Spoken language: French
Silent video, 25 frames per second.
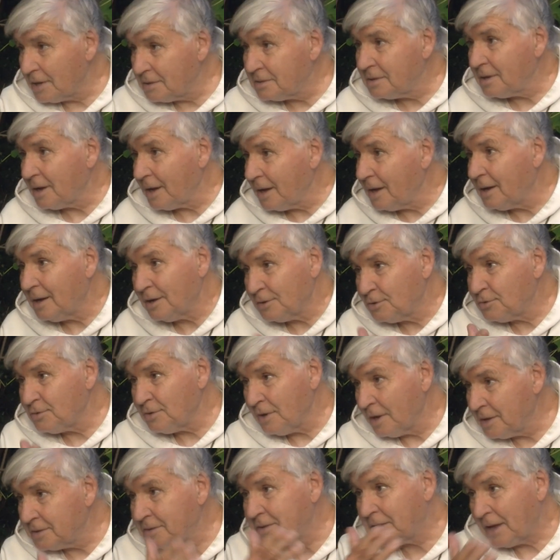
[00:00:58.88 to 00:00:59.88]
intérêt.
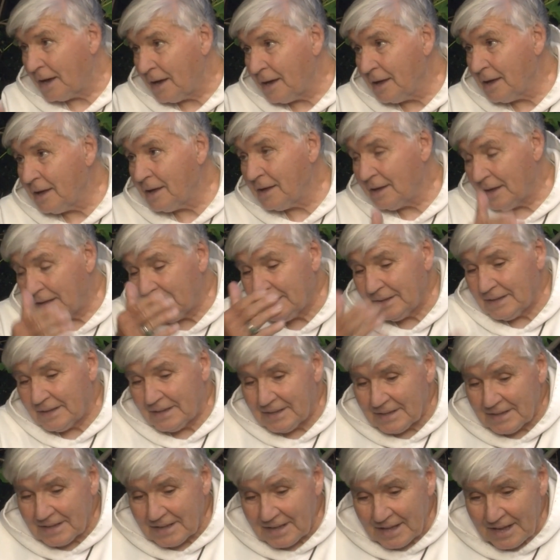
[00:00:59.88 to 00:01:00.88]
Tu as intérêt
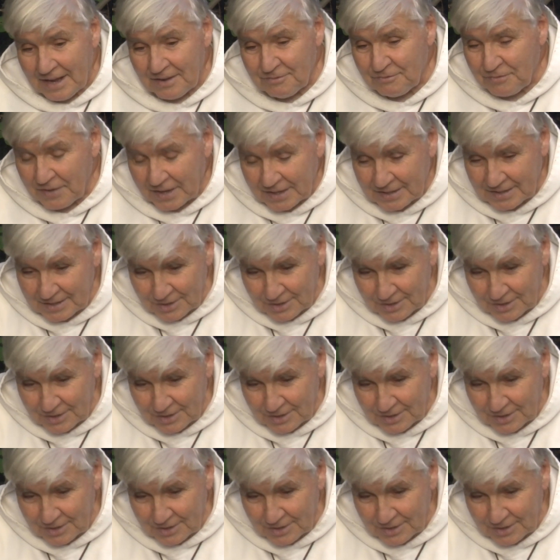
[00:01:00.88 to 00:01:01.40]
à faire